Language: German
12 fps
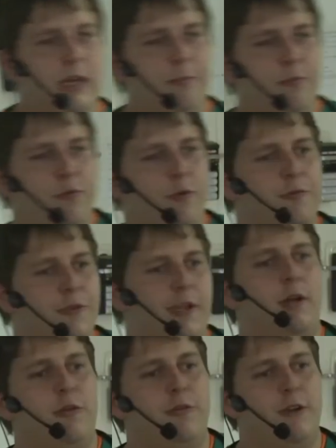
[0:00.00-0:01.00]
ab dem fünften
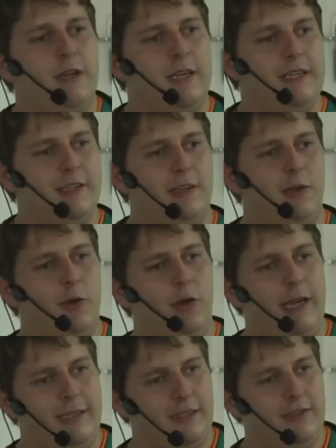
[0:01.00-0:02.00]
Einkaufswagen kriegt ihr dann
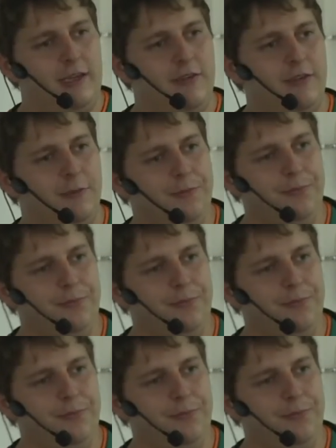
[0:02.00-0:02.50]
eure eigene Tasse.